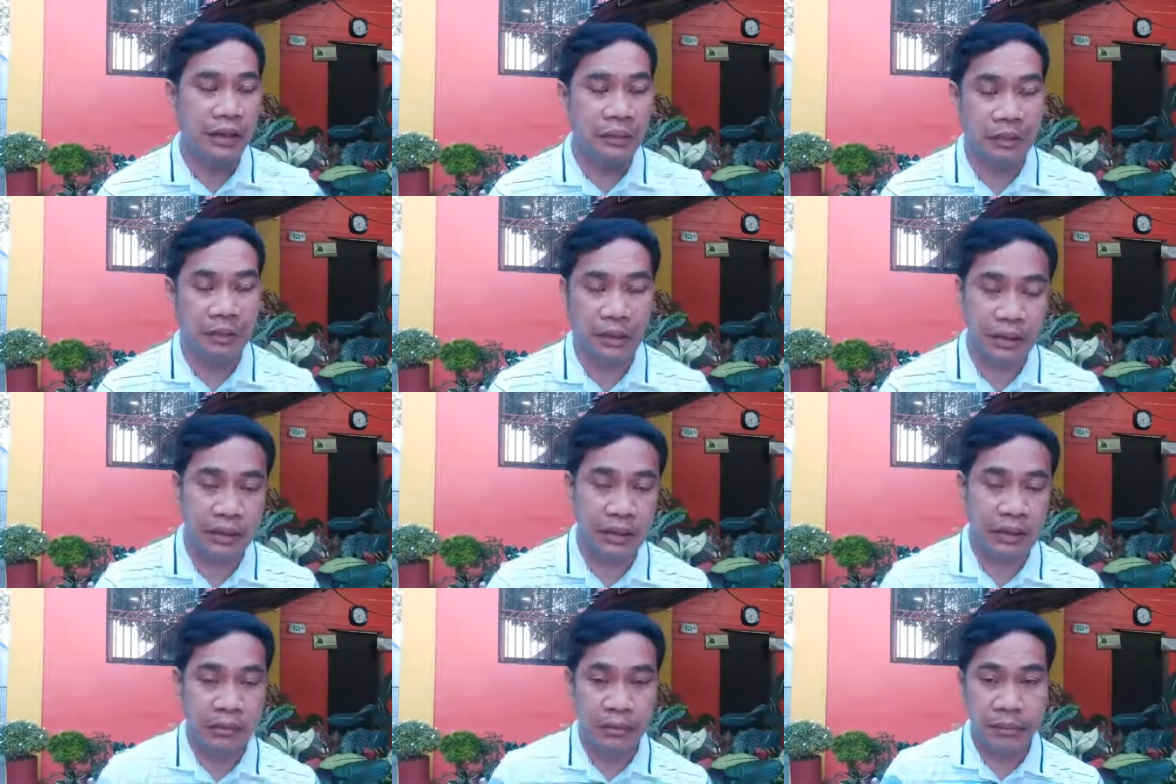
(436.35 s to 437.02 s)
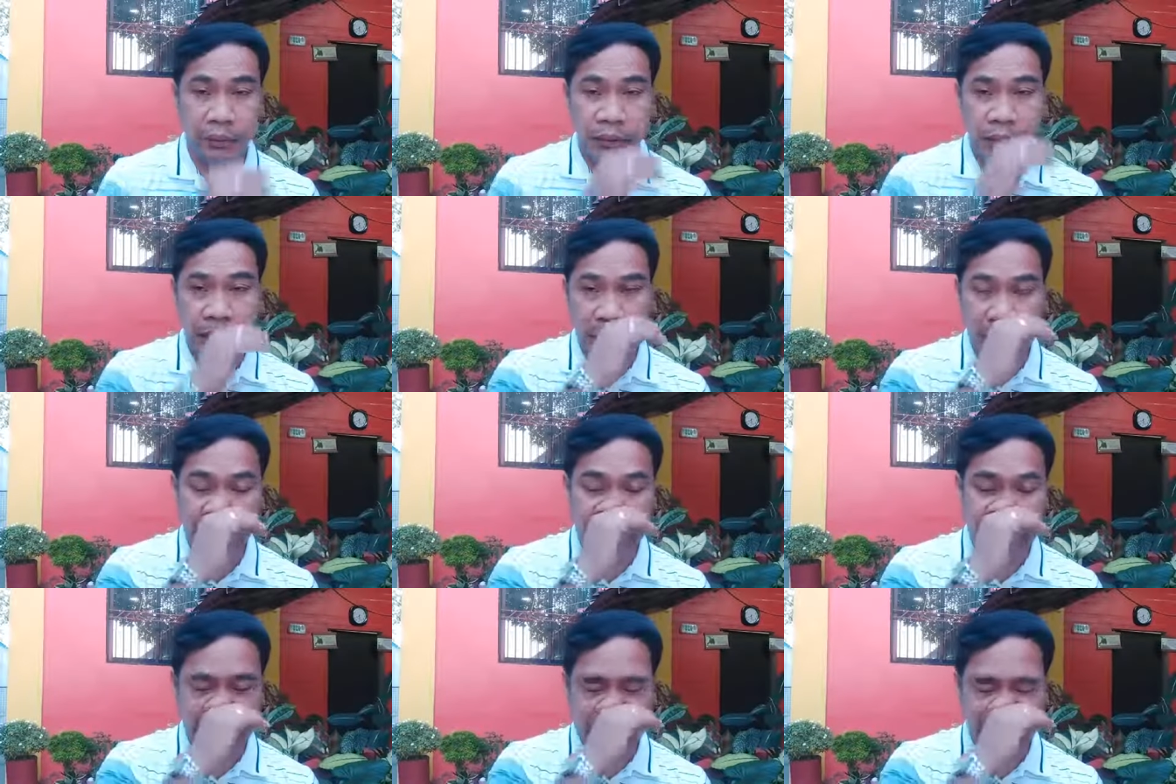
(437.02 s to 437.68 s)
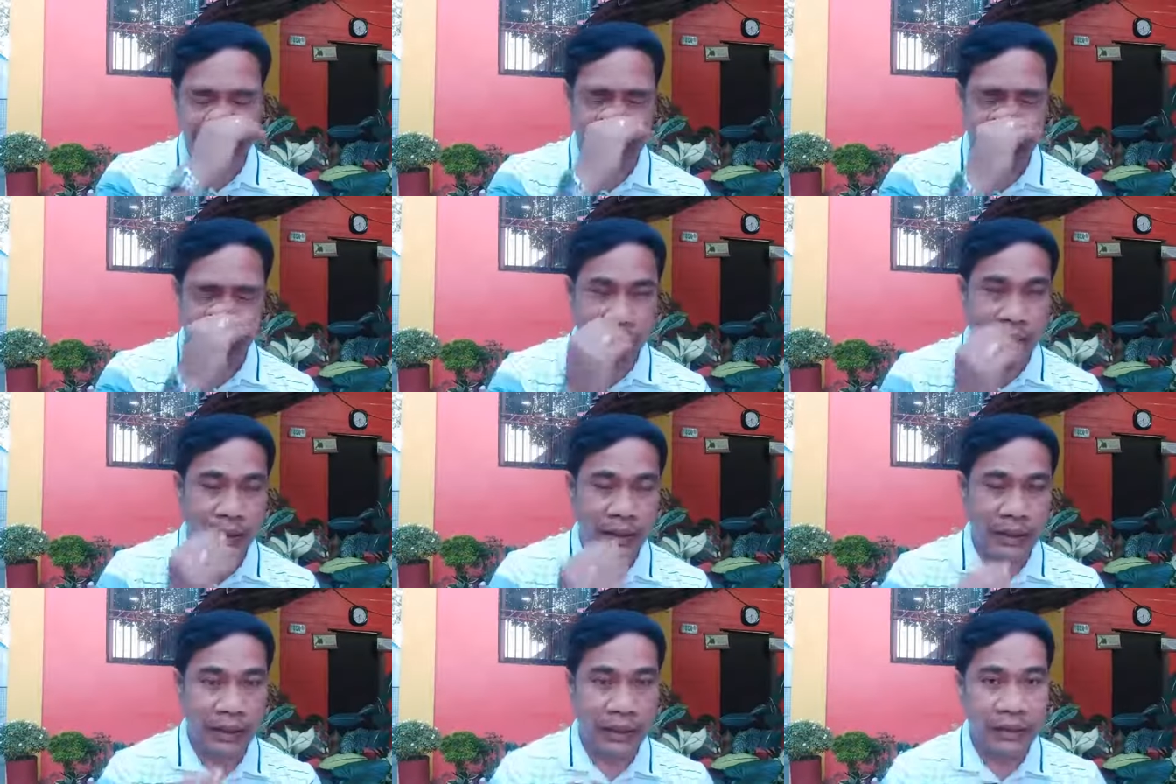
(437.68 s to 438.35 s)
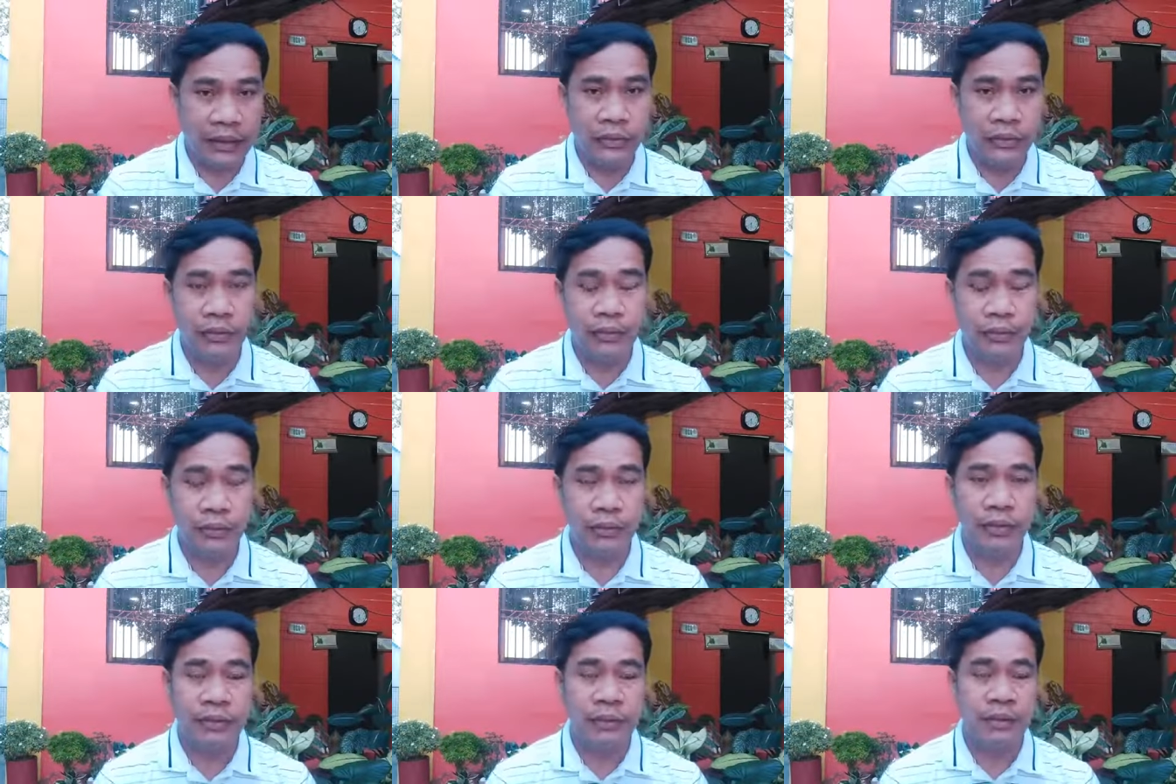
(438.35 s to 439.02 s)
kapatiran po natin, sa mga kakilala nyo po,